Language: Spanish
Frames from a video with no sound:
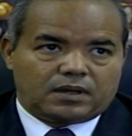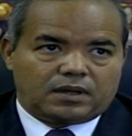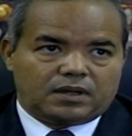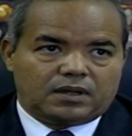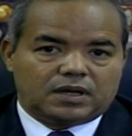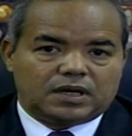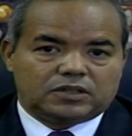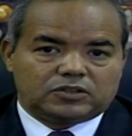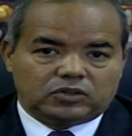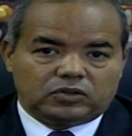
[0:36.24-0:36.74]

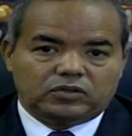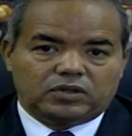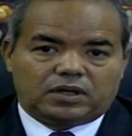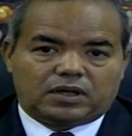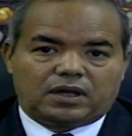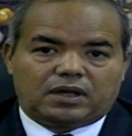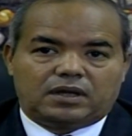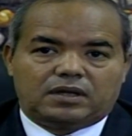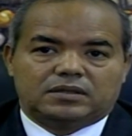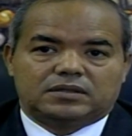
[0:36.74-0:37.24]
en razón
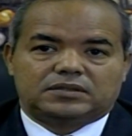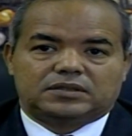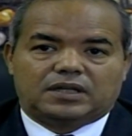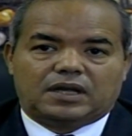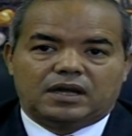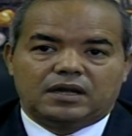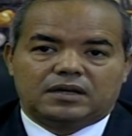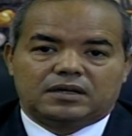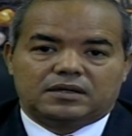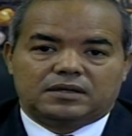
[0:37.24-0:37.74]
de que
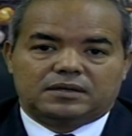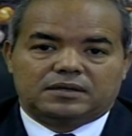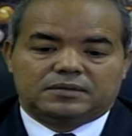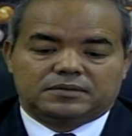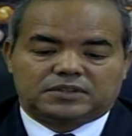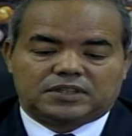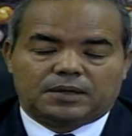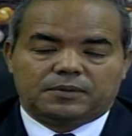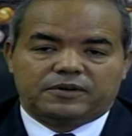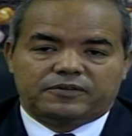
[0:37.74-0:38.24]
se
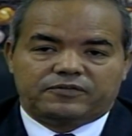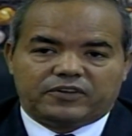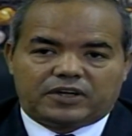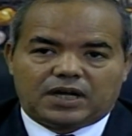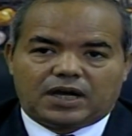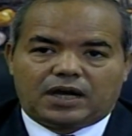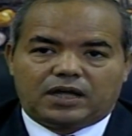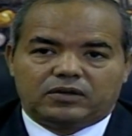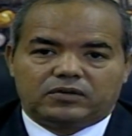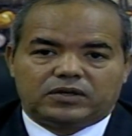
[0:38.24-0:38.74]
ha,
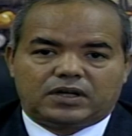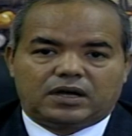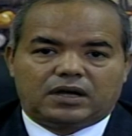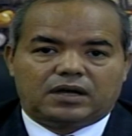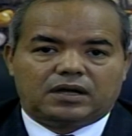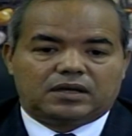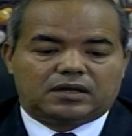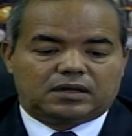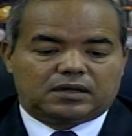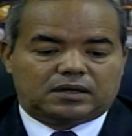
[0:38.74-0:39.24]
verificado
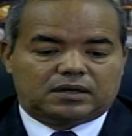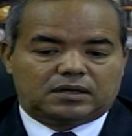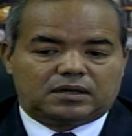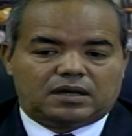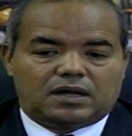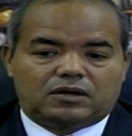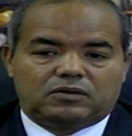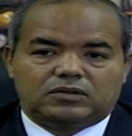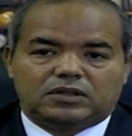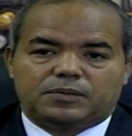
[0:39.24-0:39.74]
ya eh,
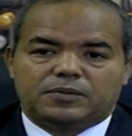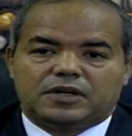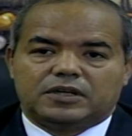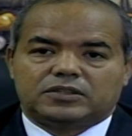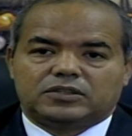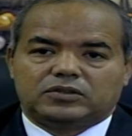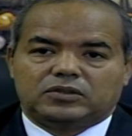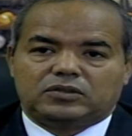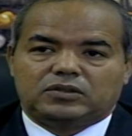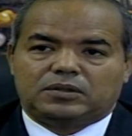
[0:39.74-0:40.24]
la
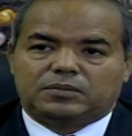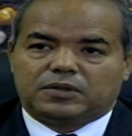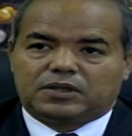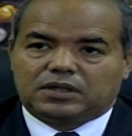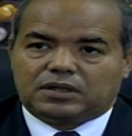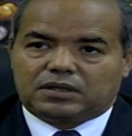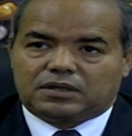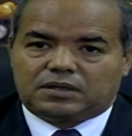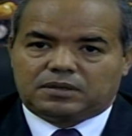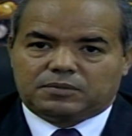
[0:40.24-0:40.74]
contaminación de,
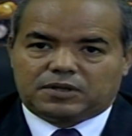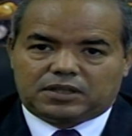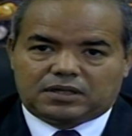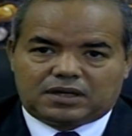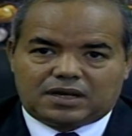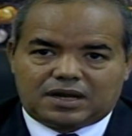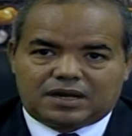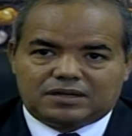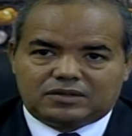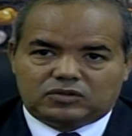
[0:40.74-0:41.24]

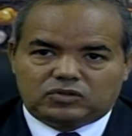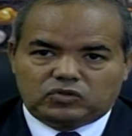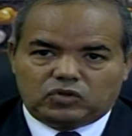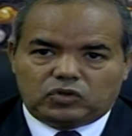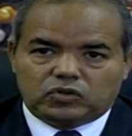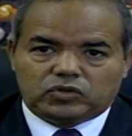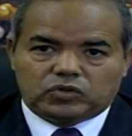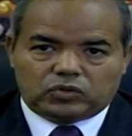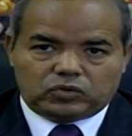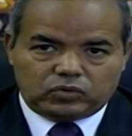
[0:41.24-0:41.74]
material
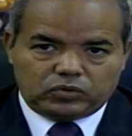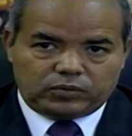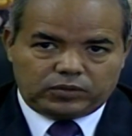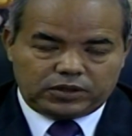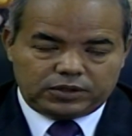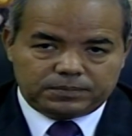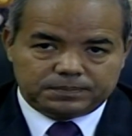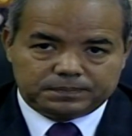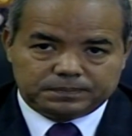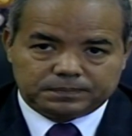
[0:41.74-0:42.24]
no
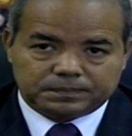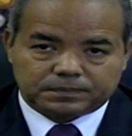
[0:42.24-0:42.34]
soluble.